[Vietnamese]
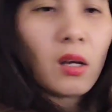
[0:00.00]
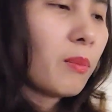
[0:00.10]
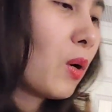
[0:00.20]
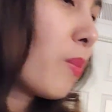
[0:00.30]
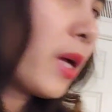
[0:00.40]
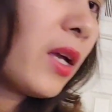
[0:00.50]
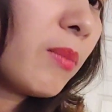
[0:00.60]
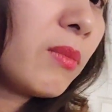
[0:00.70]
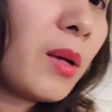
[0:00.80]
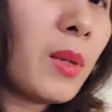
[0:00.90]
mà hôm nay
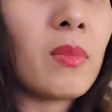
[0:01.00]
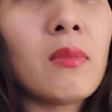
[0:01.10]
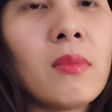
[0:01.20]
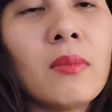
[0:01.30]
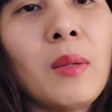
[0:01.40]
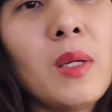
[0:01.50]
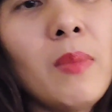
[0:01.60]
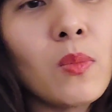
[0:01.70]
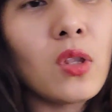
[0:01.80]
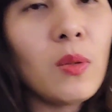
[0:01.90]
em em em em bị
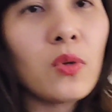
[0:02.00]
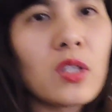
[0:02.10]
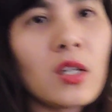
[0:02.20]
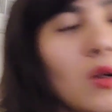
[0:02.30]
mất một tip rồi chắc